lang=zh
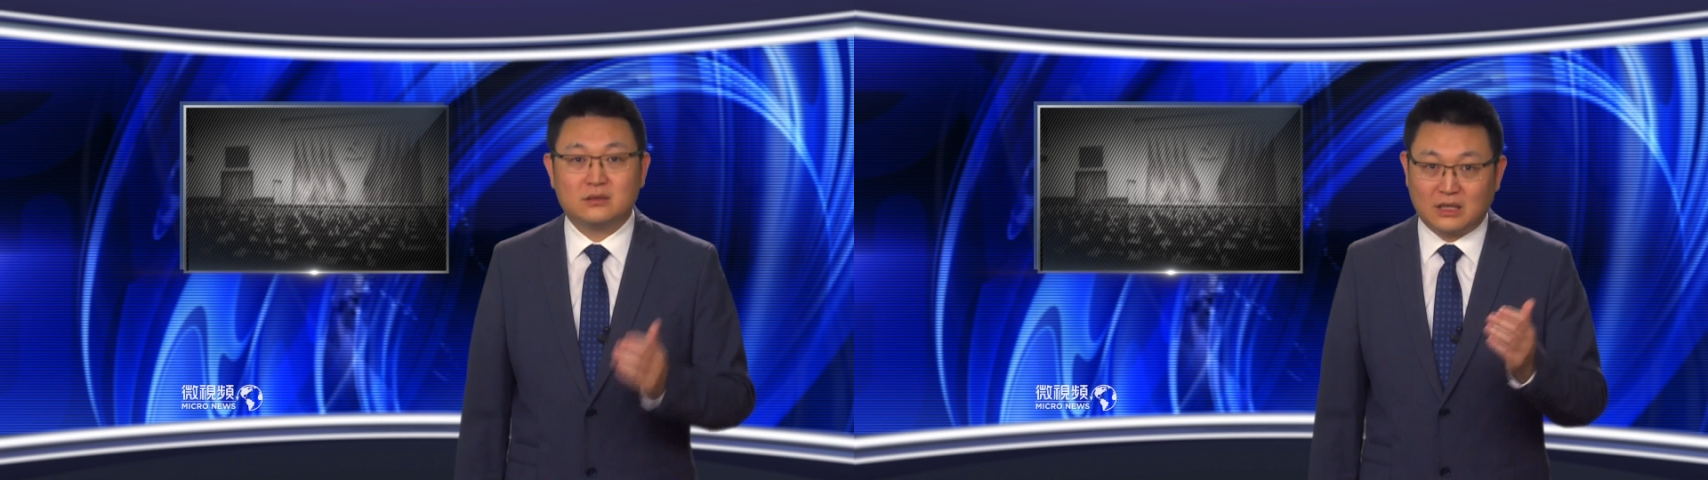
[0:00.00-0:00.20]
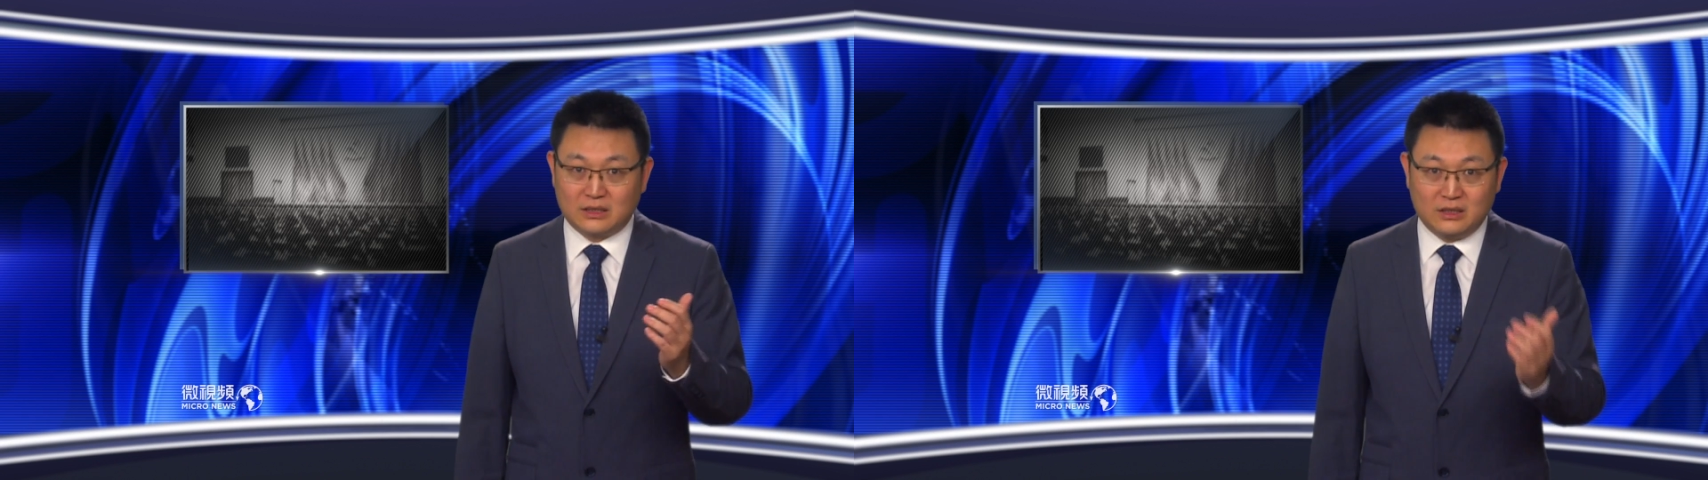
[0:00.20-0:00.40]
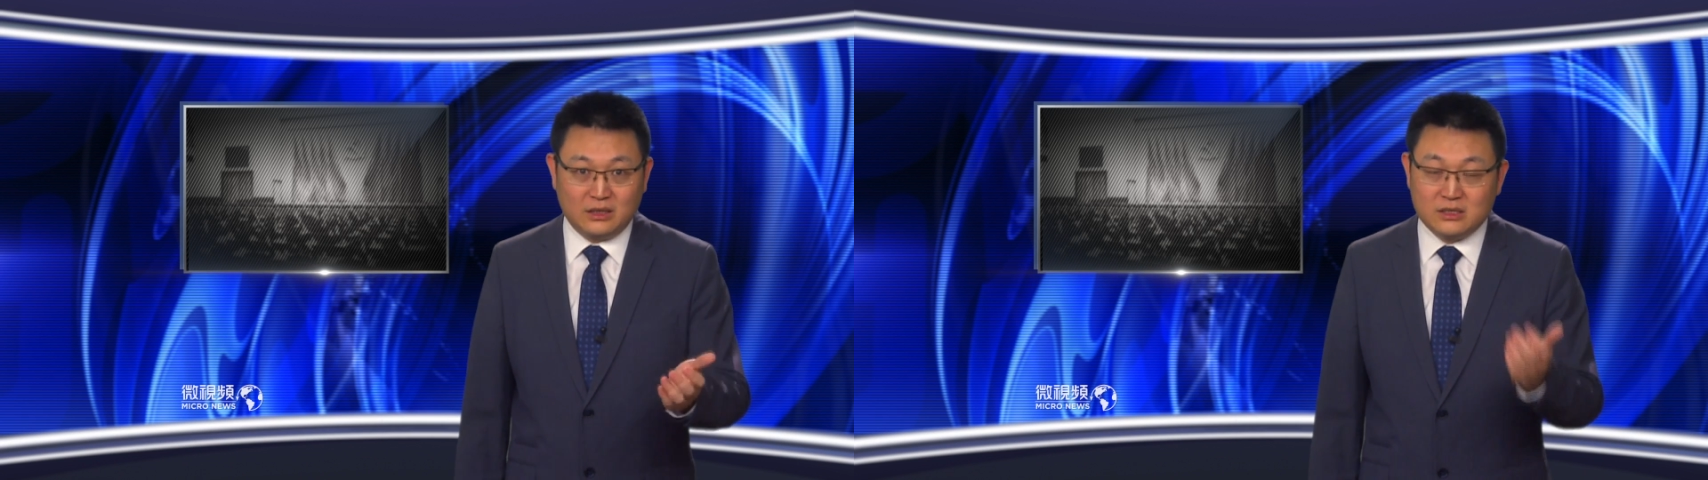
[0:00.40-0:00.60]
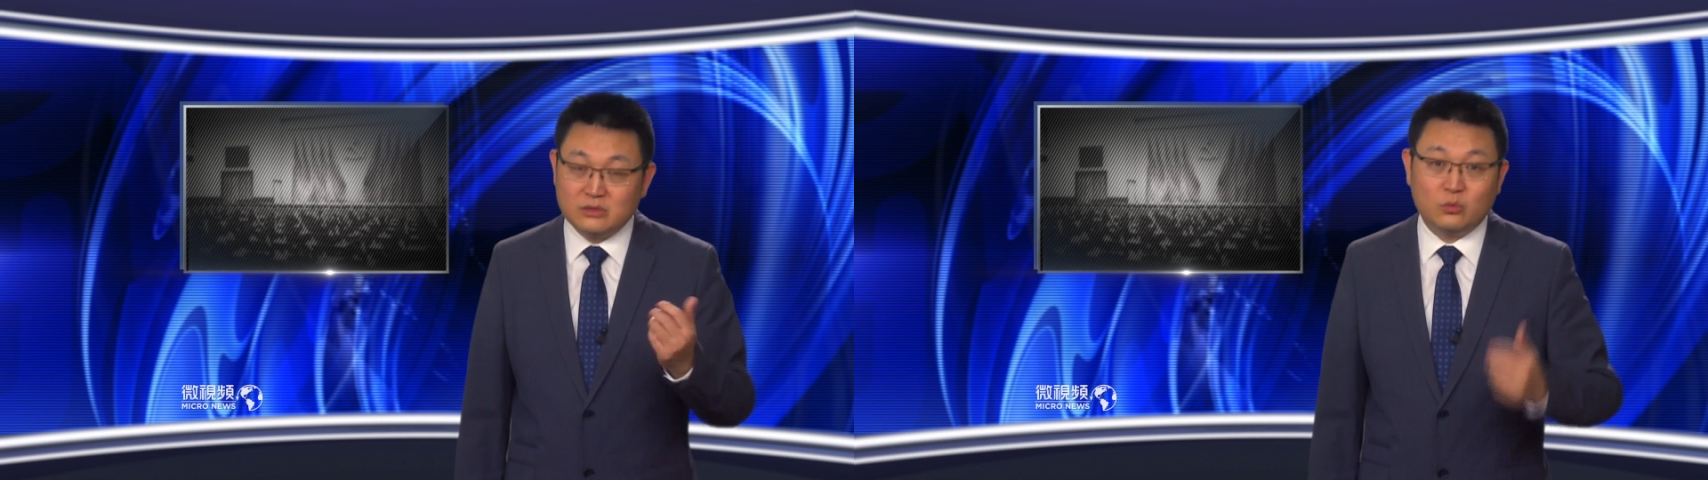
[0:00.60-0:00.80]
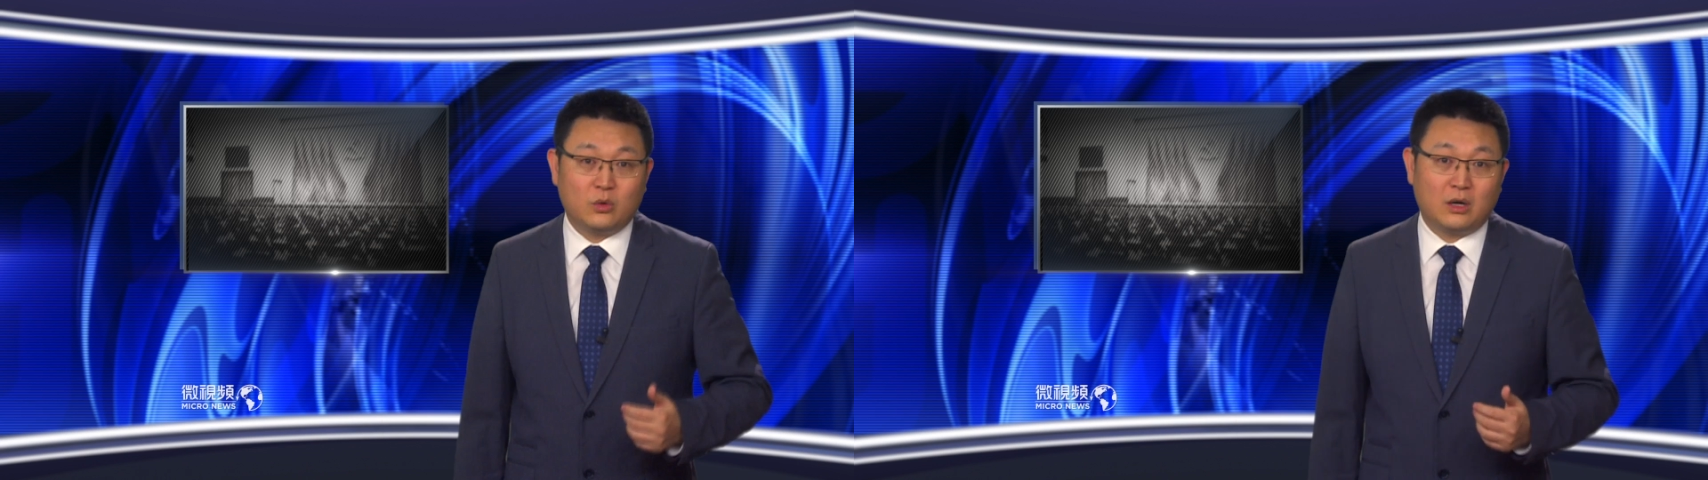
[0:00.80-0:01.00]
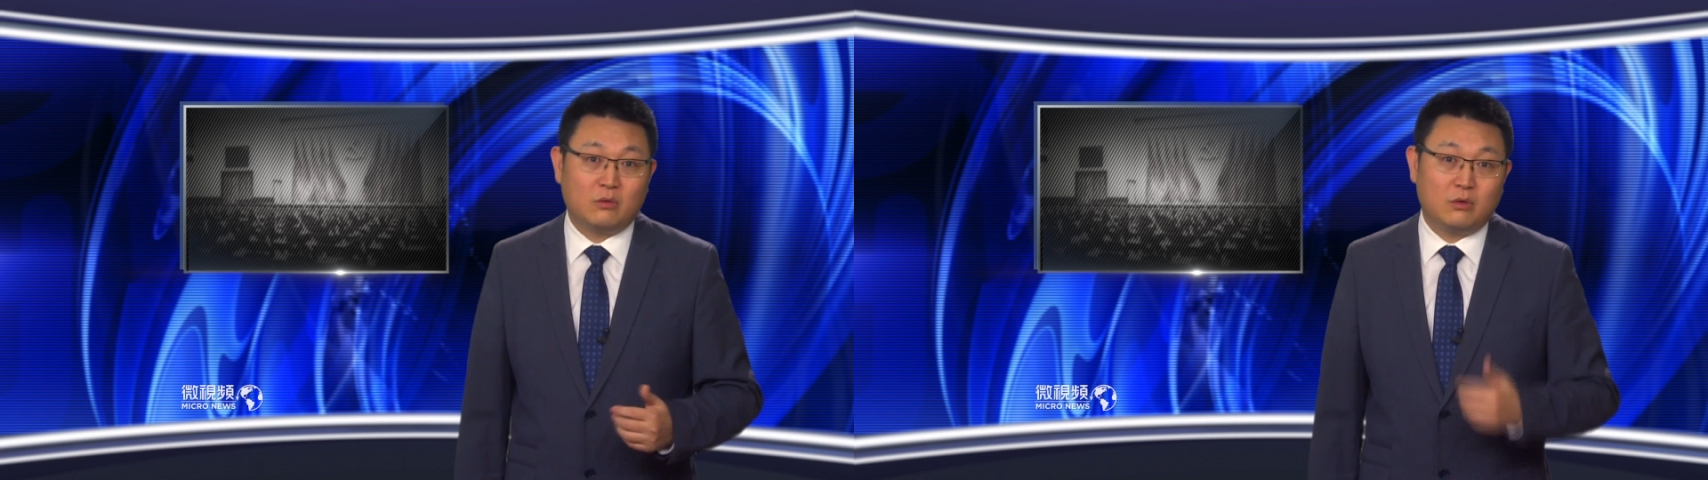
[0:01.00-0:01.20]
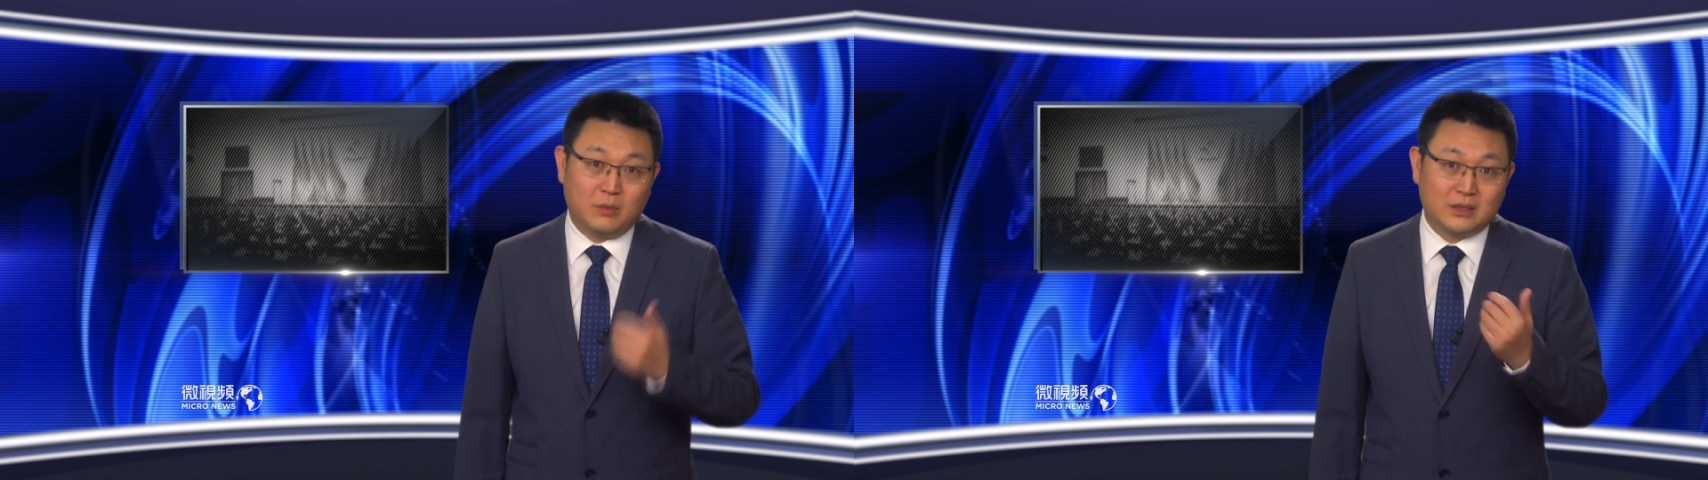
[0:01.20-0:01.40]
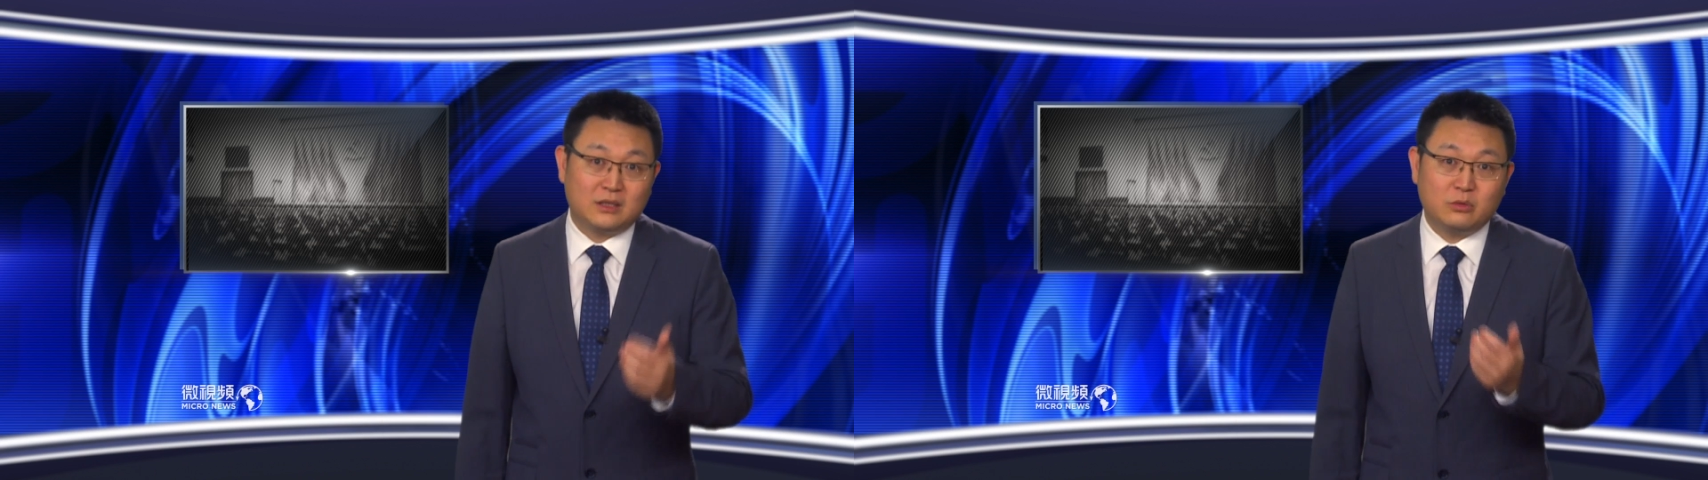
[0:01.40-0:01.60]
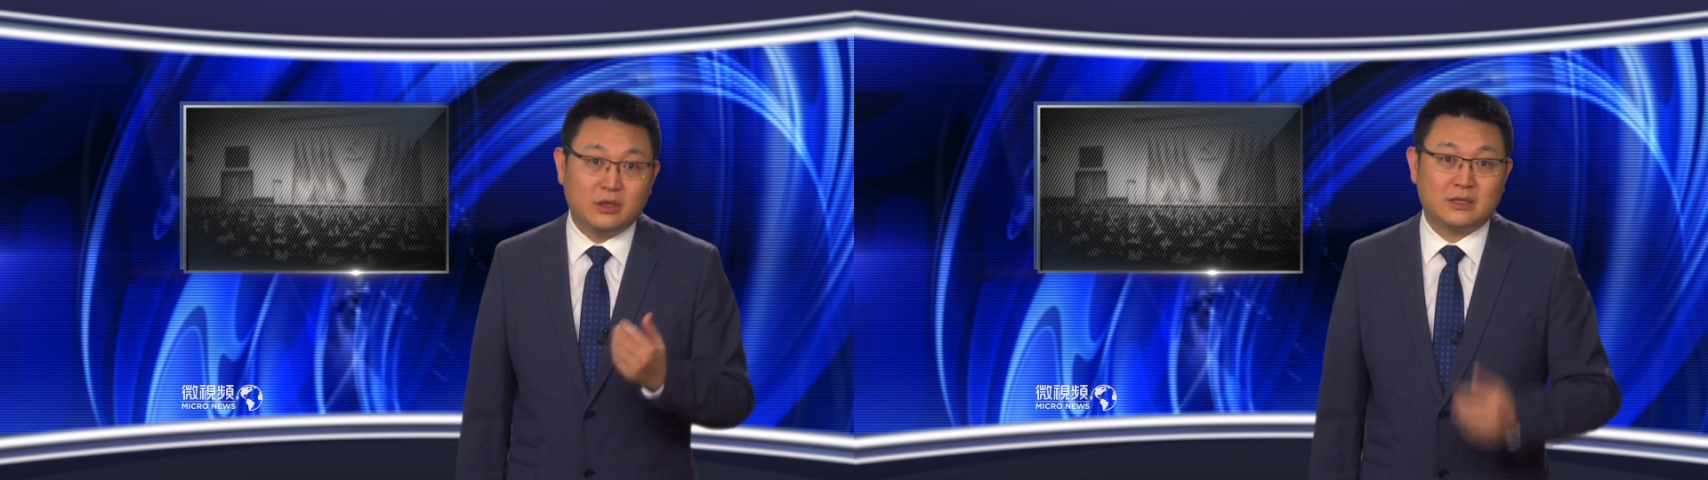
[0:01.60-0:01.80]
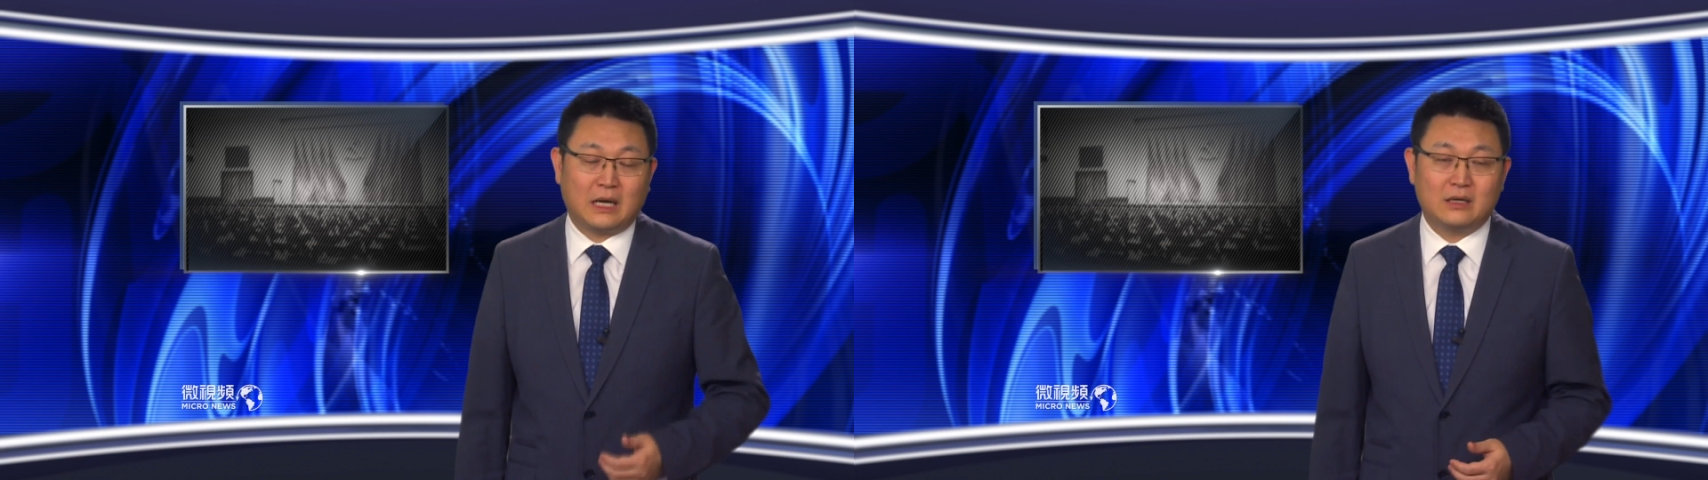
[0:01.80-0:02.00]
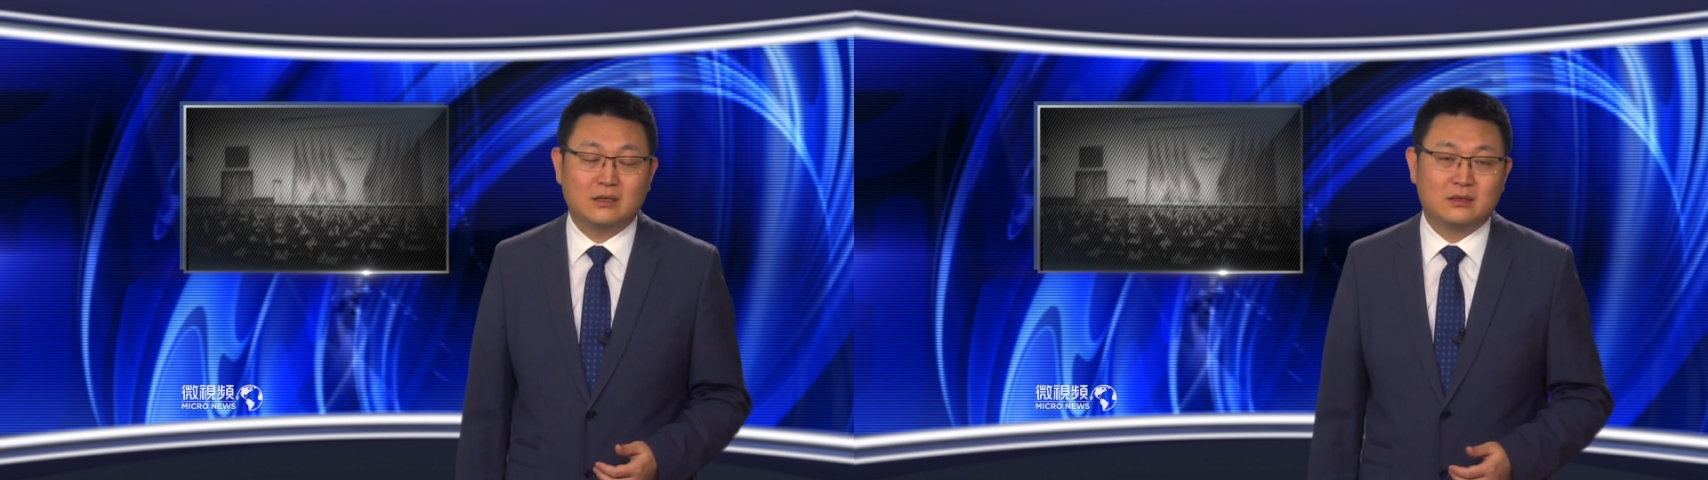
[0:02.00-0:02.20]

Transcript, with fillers: 那您联系我，我帮您退个党，